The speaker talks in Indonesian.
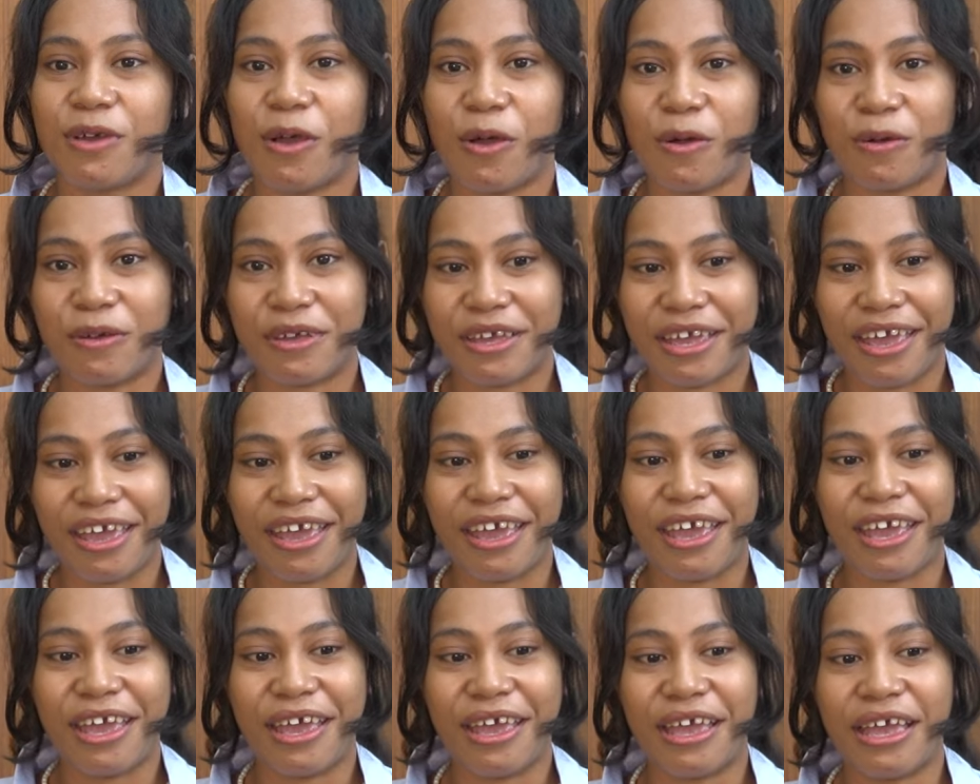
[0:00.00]
oke
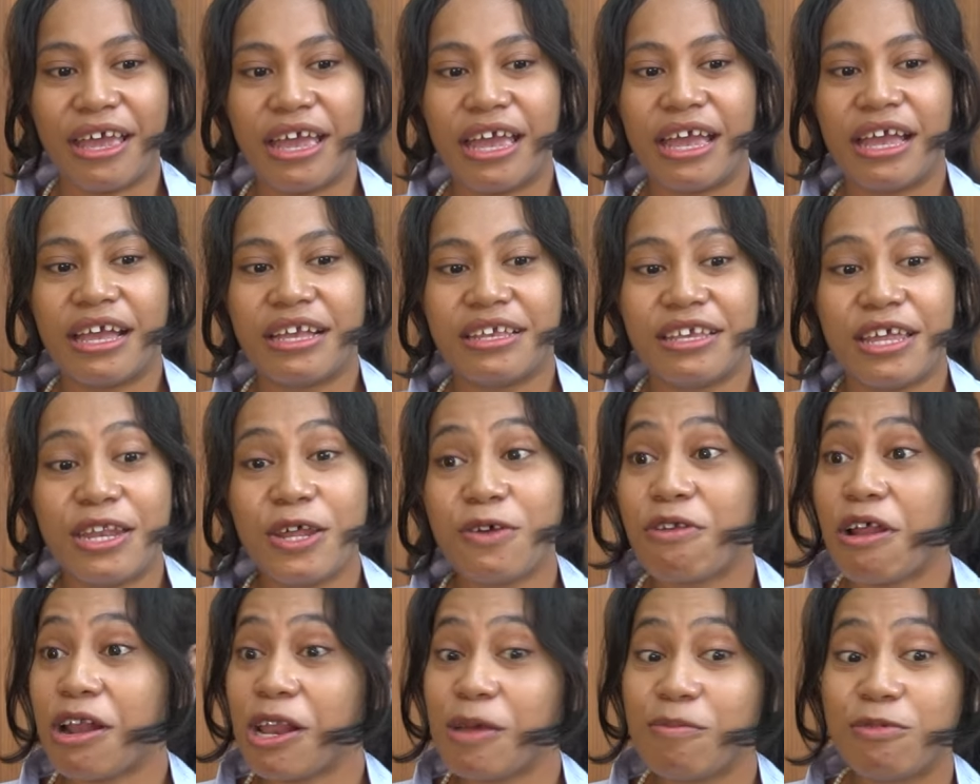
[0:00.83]
okay. Jadi
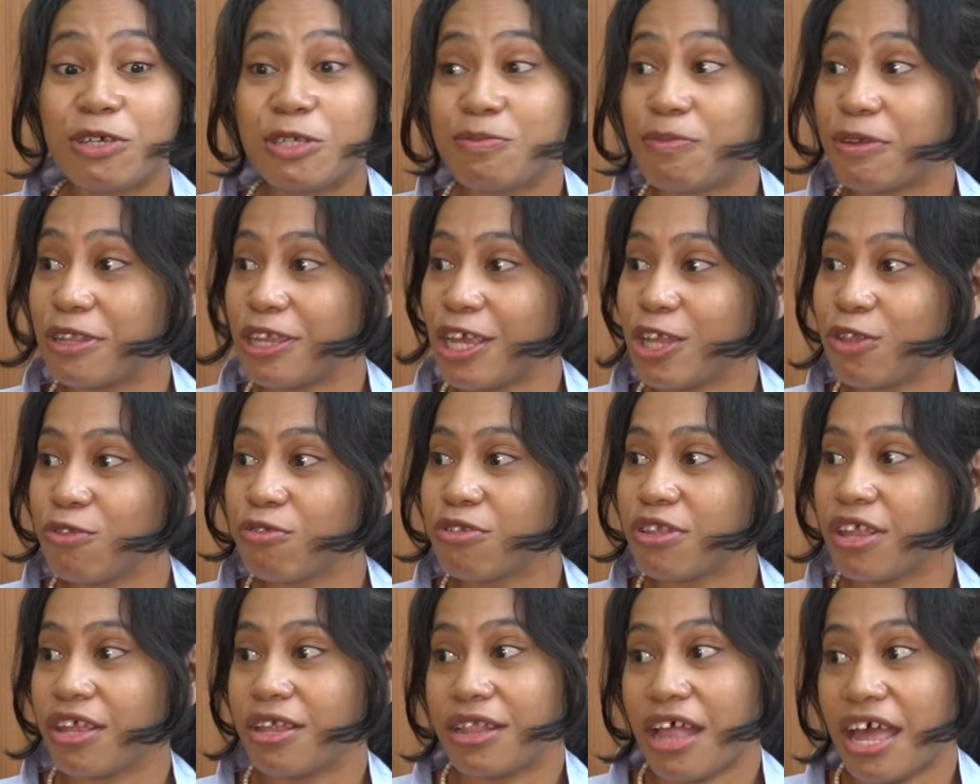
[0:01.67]
kurang lebih seperti itu
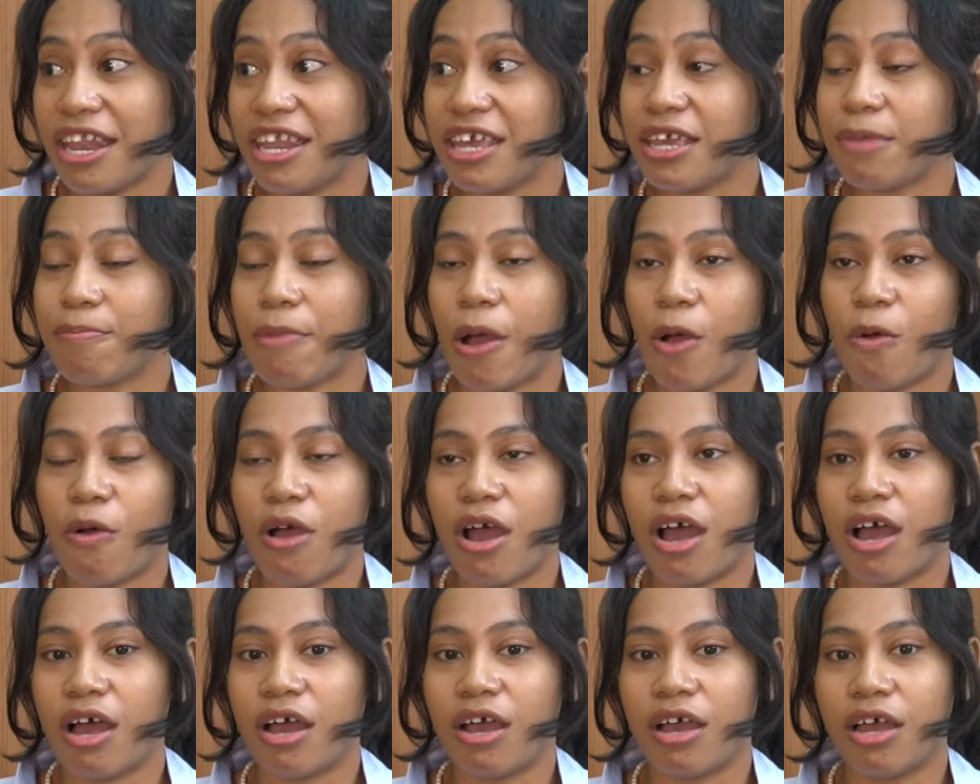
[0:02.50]
ya. tadi bahwa
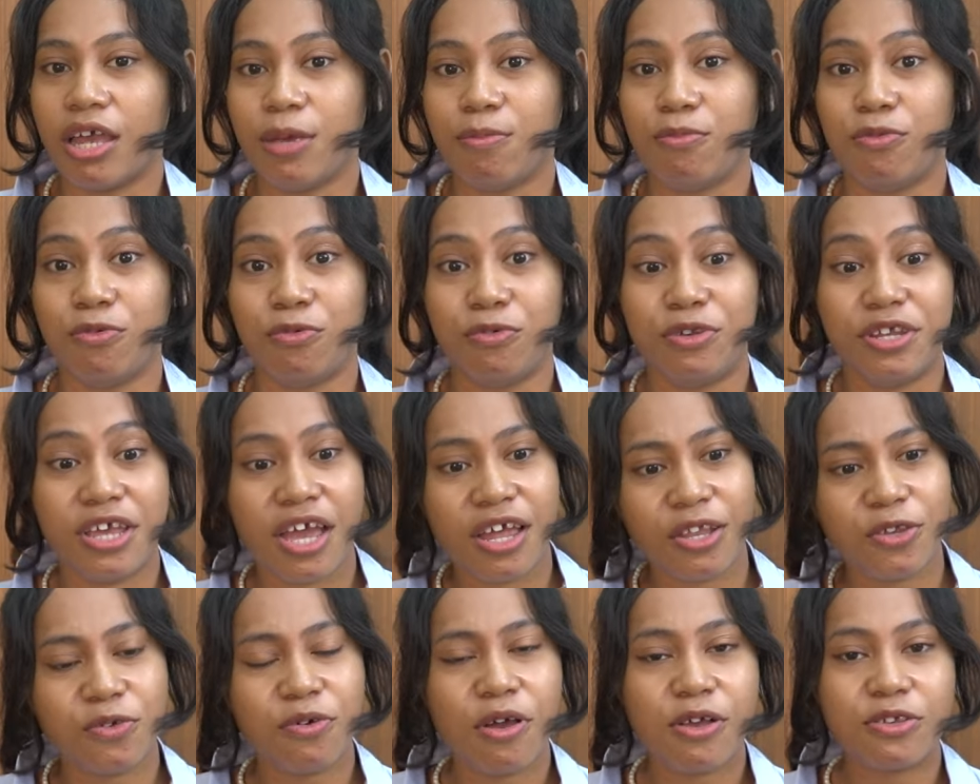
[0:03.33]
uh, Ibu
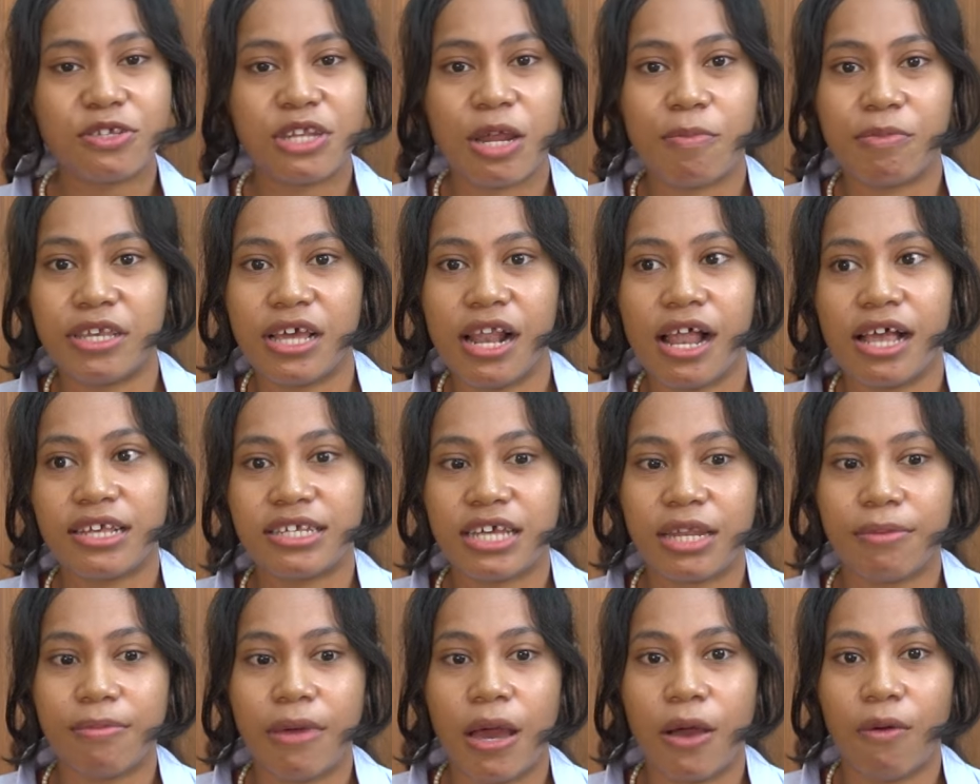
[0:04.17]
Dian juga sudah
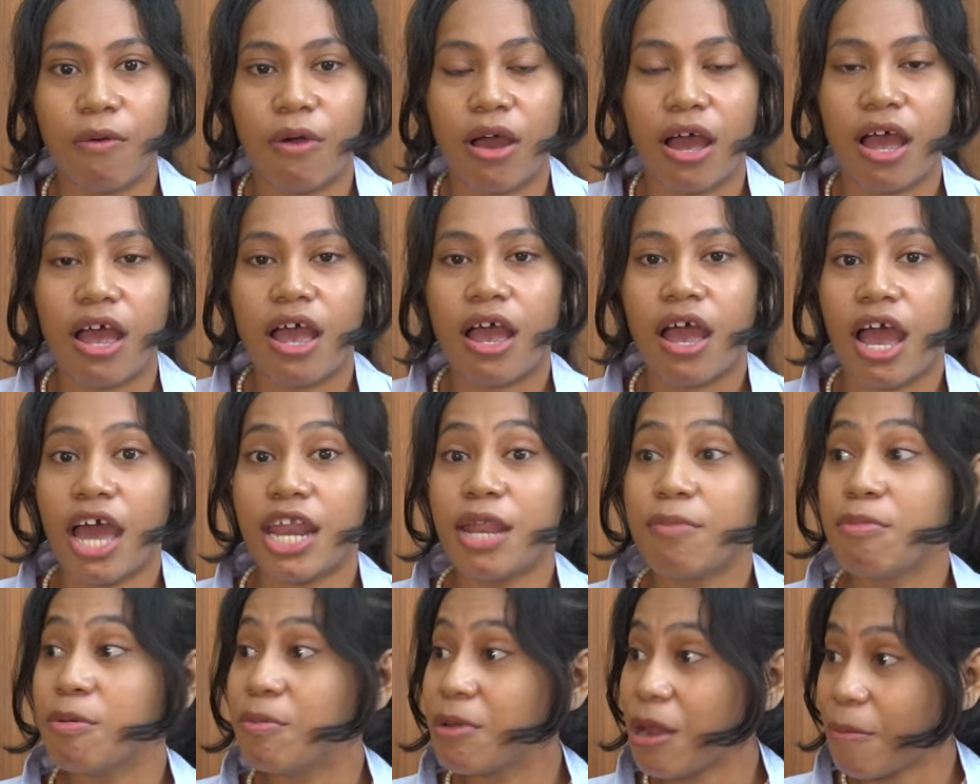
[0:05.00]
menjelaskan bahwa
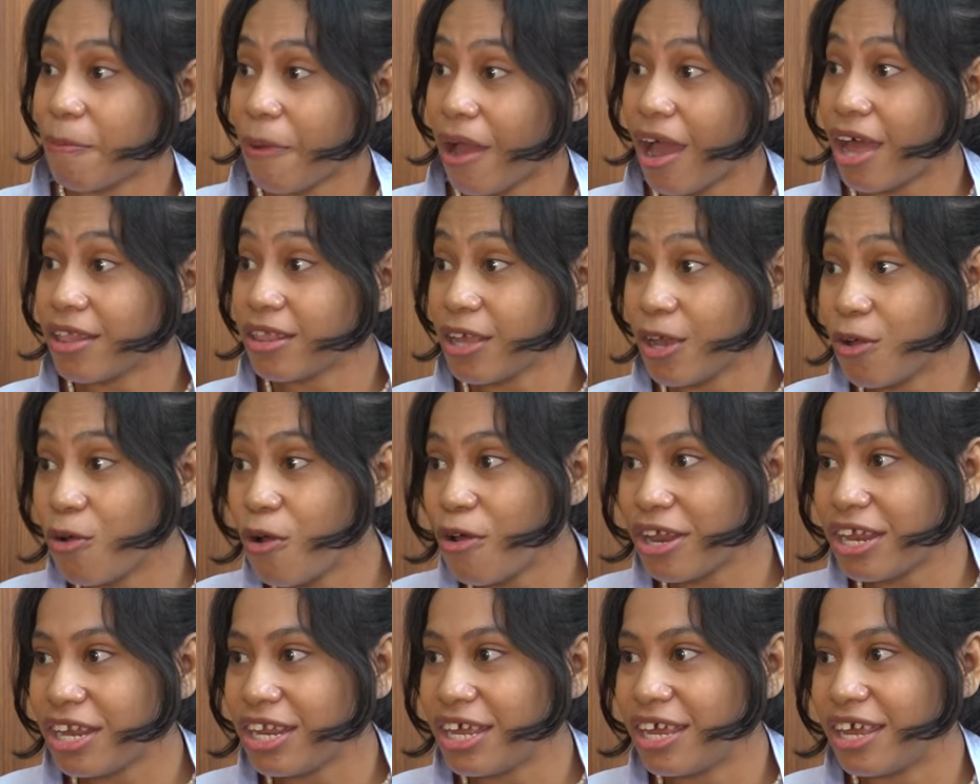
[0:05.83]
ada beberapa
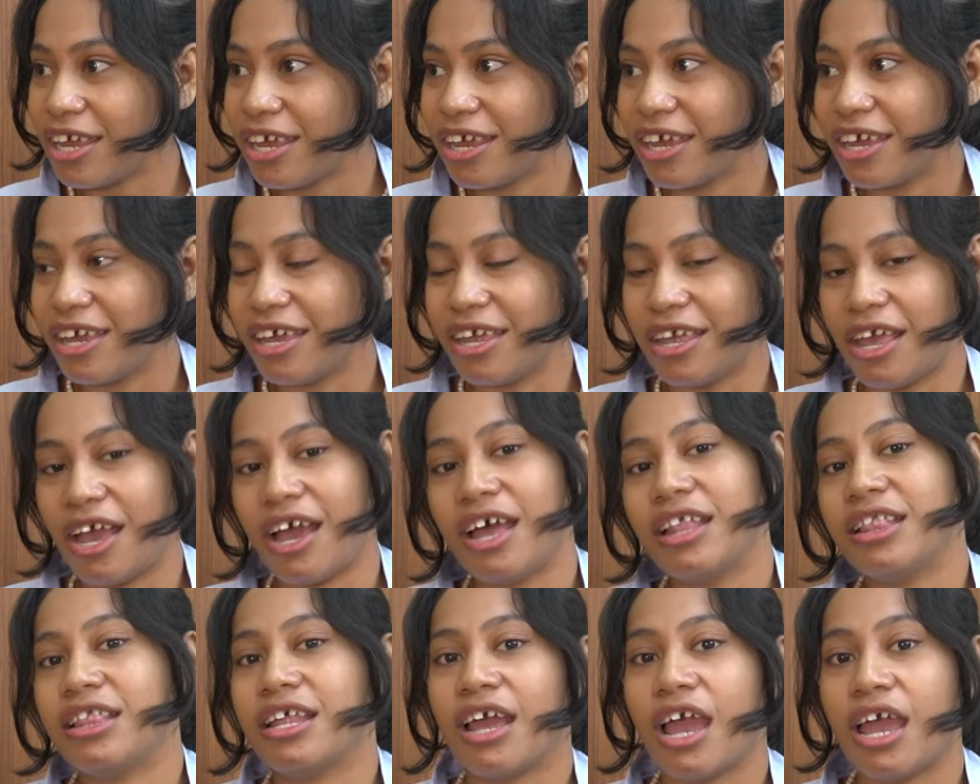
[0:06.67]
kategori nih ya
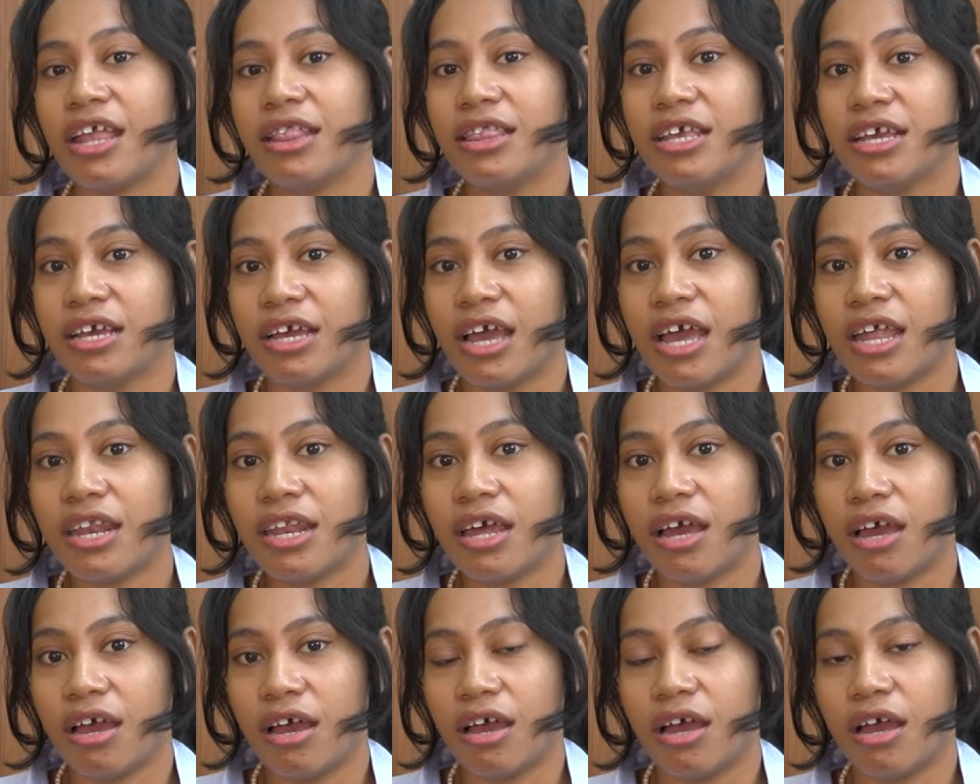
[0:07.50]
kan terkait dengan
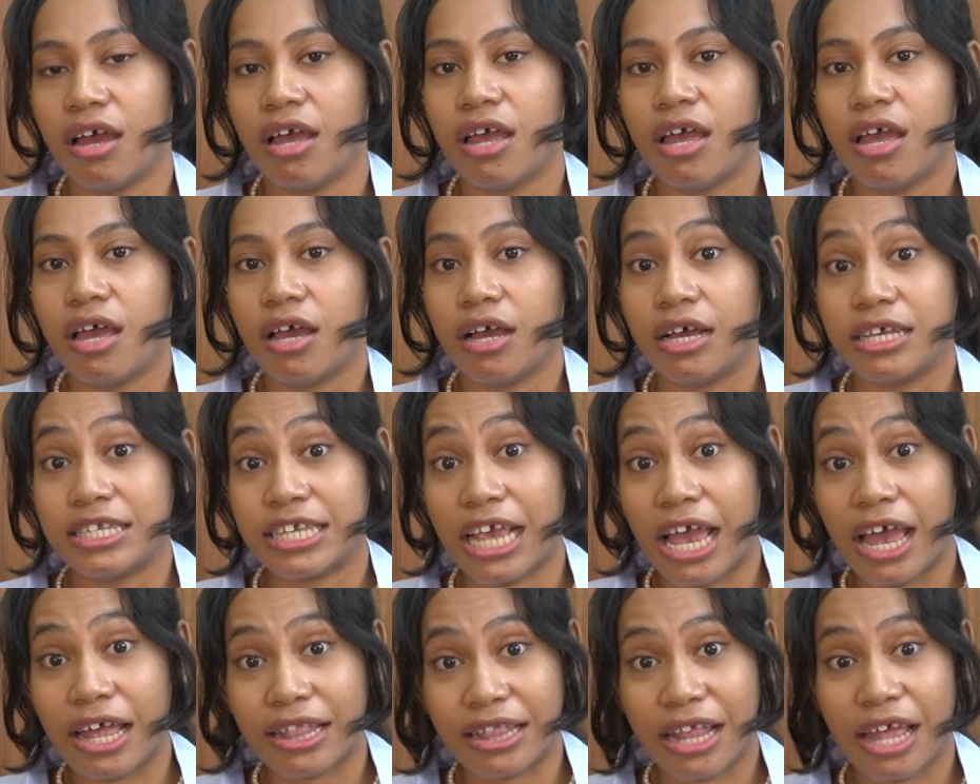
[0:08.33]
uh,
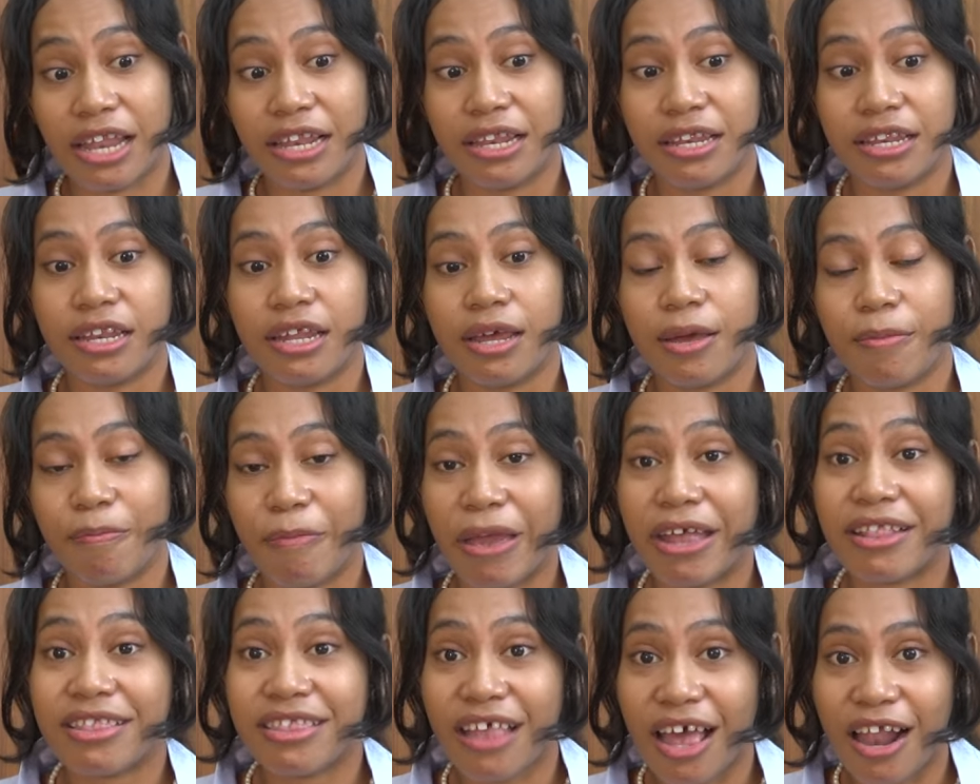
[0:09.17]
kesehatan
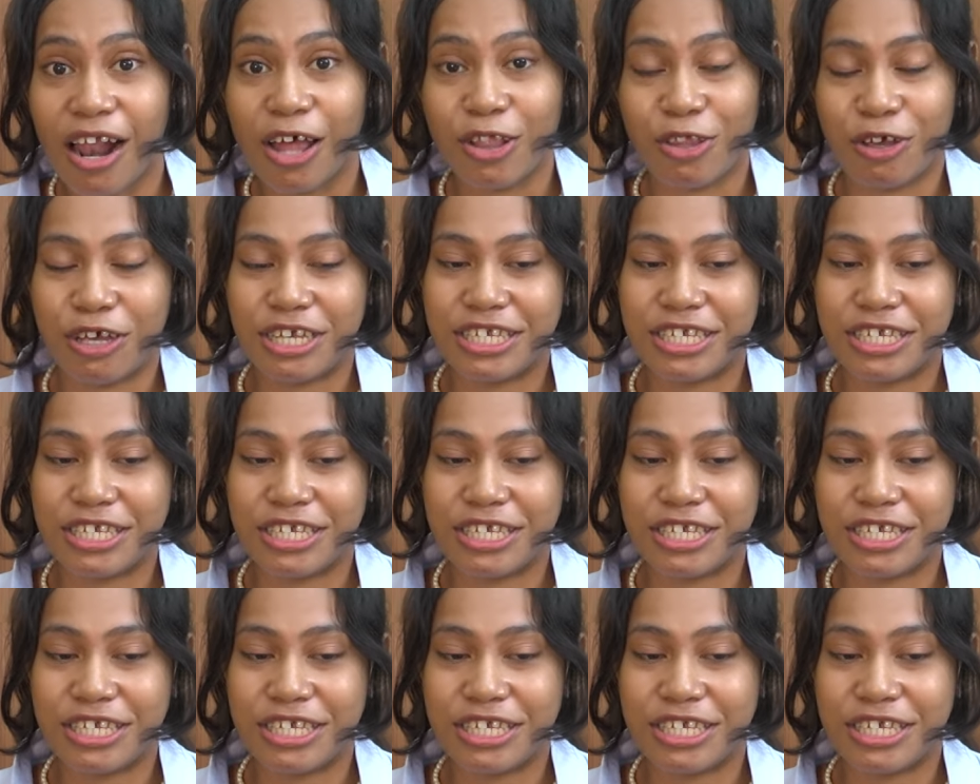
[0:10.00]
mental atau